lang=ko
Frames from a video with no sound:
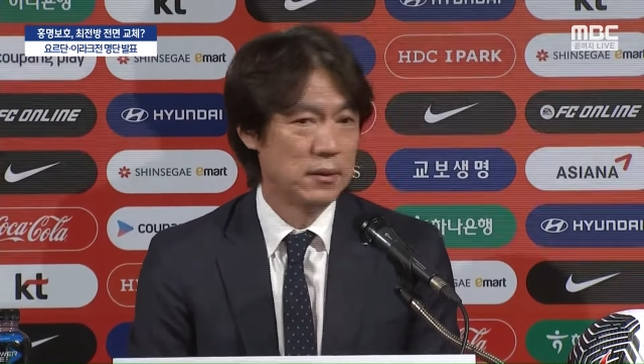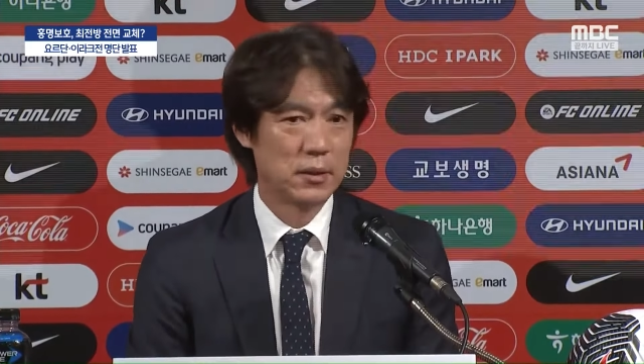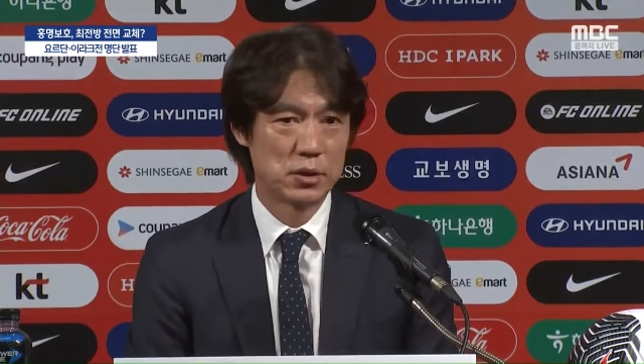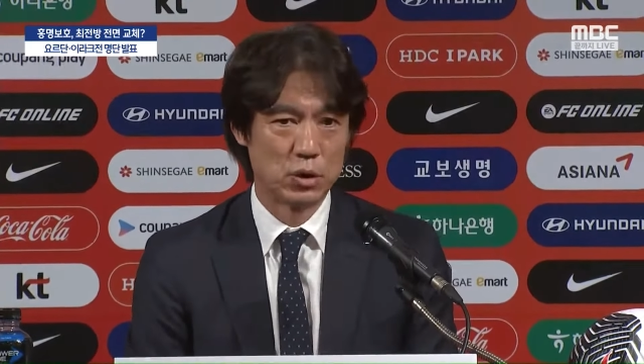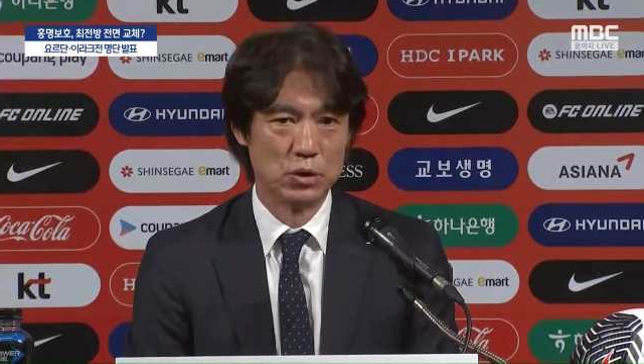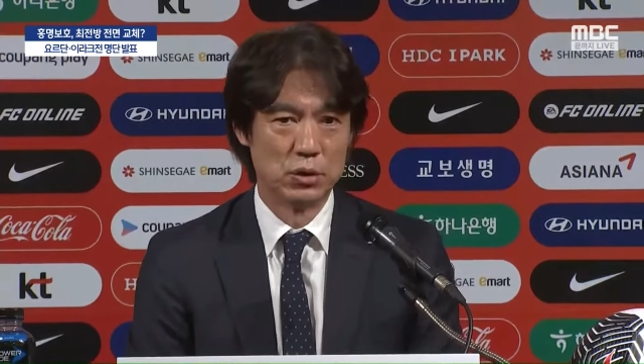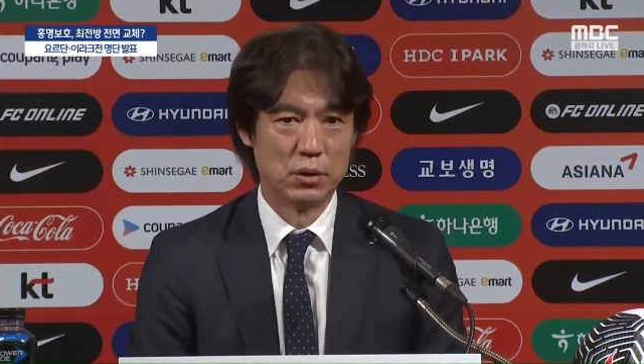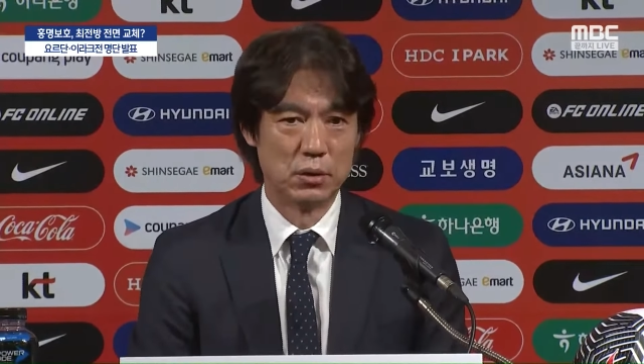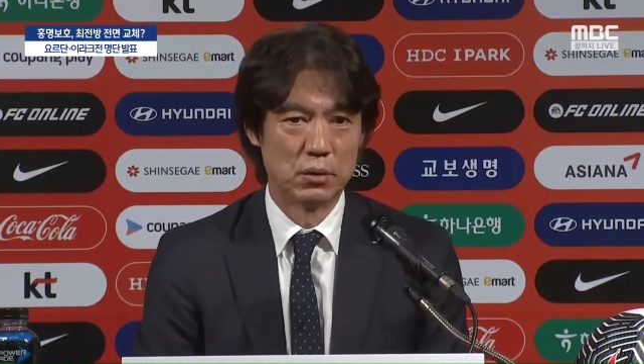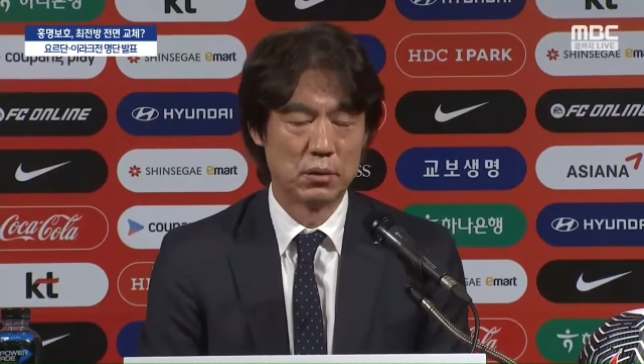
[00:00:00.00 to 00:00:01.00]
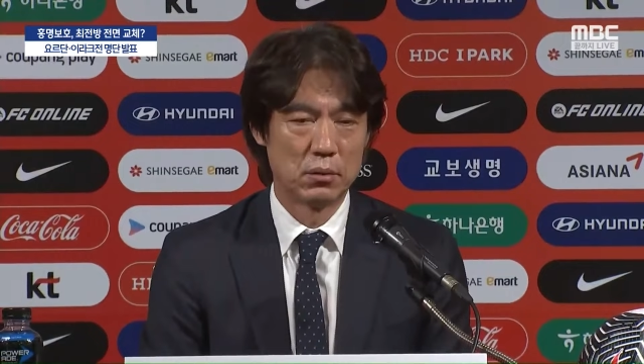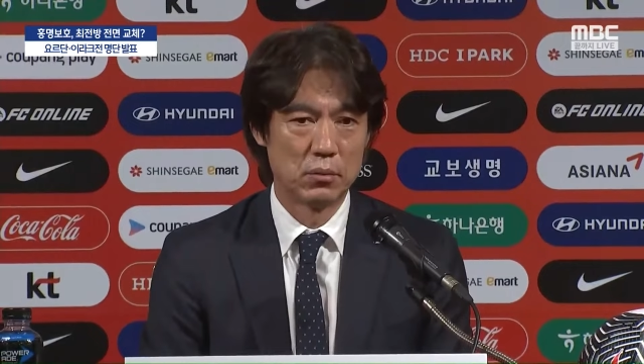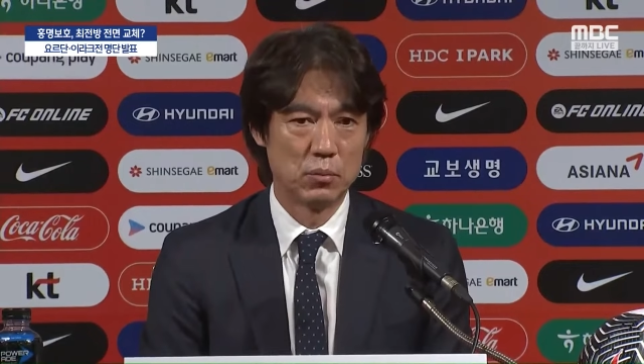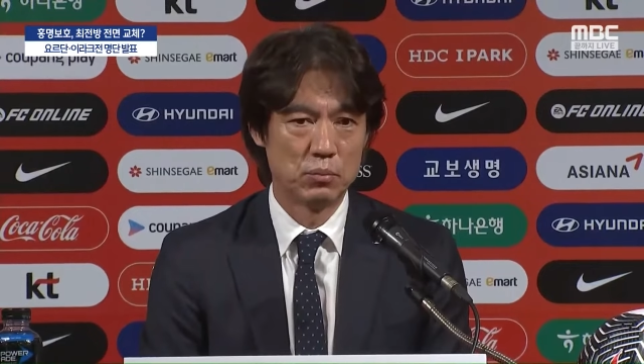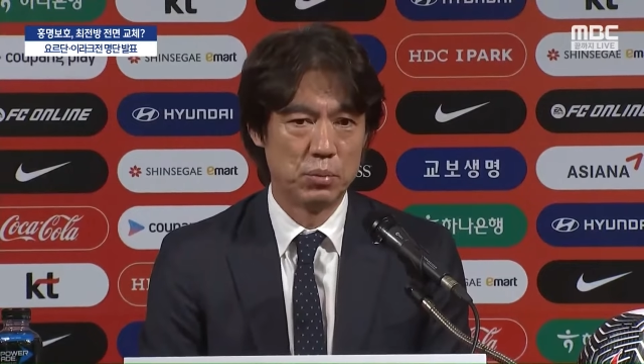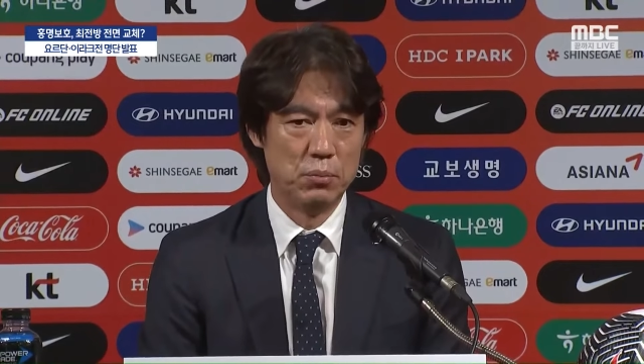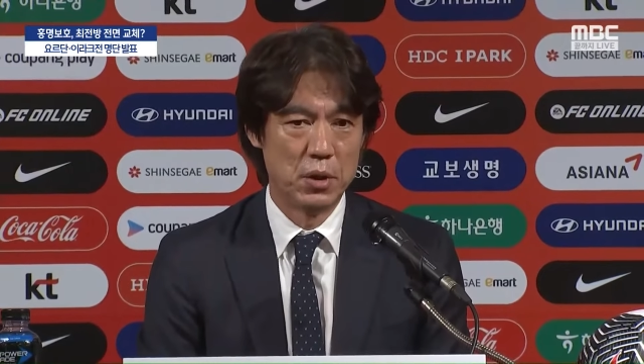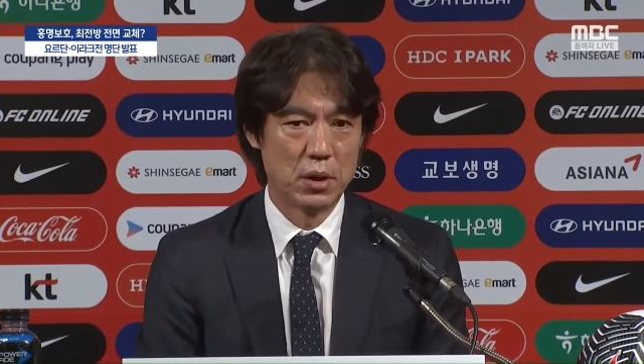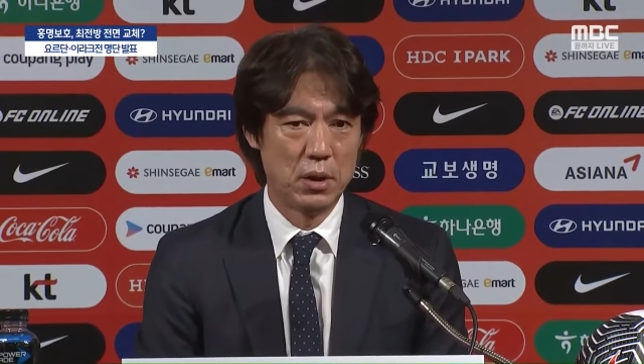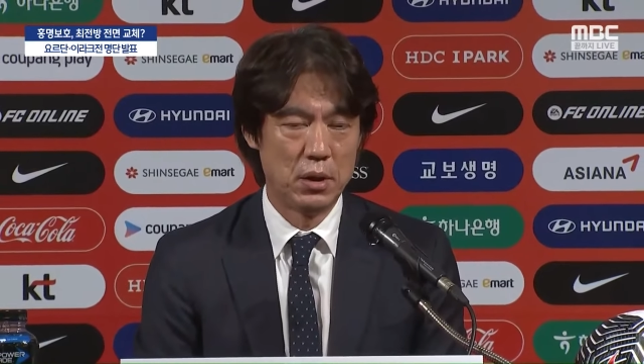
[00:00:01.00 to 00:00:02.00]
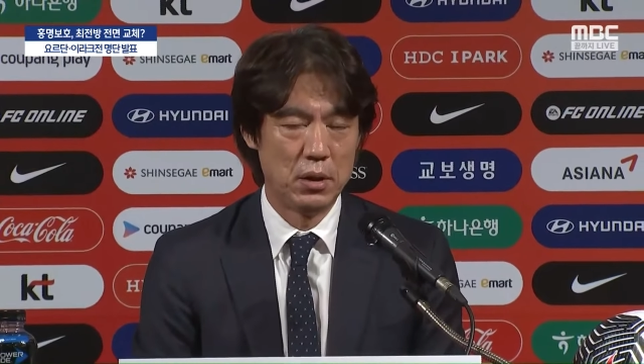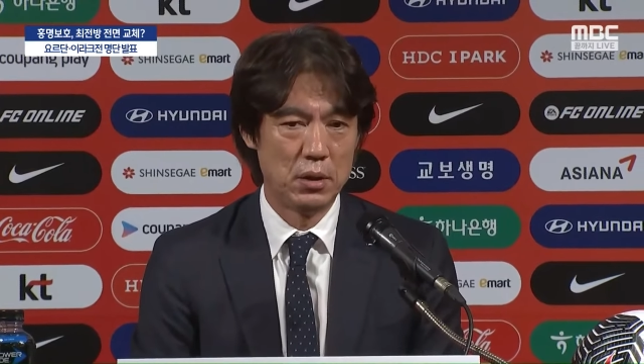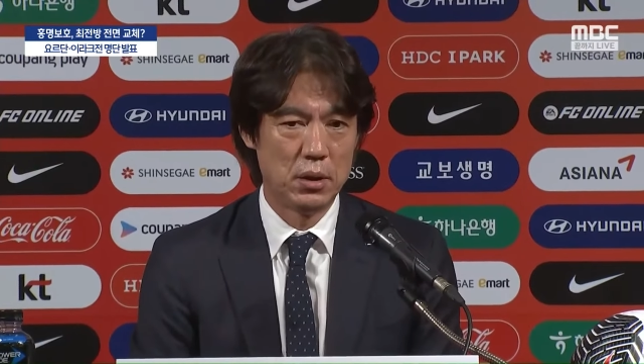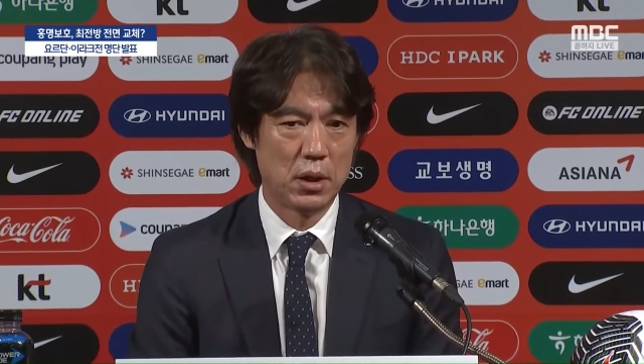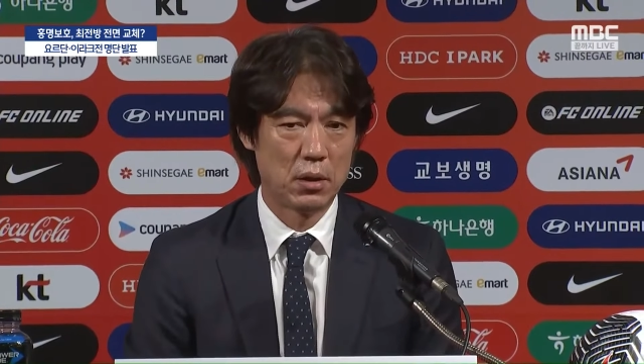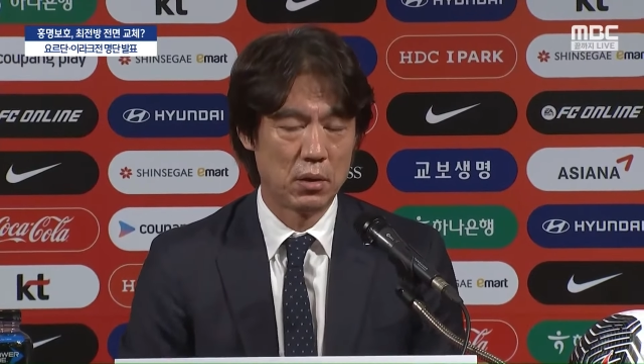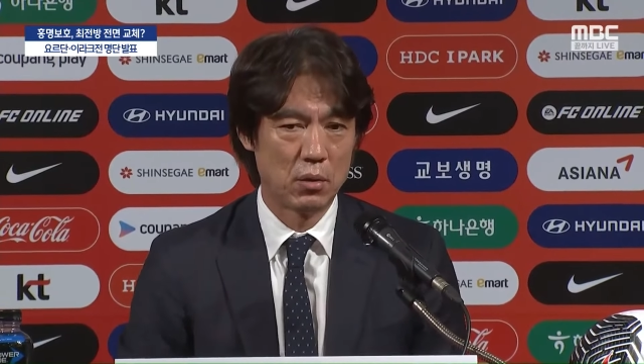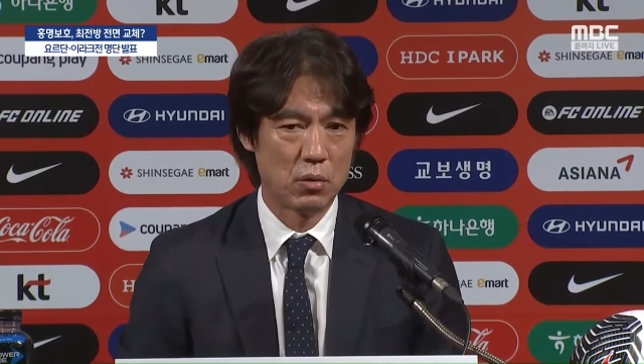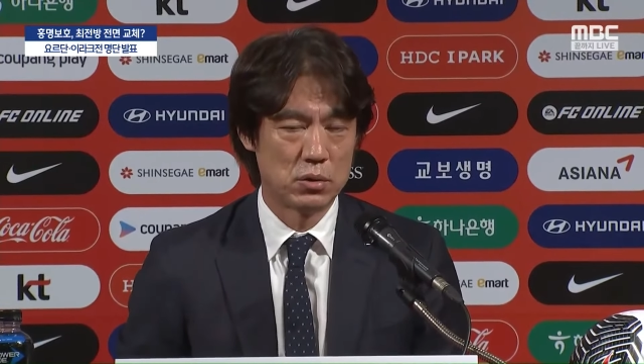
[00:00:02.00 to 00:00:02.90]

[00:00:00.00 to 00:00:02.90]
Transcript: 근데 저는 분명히 이게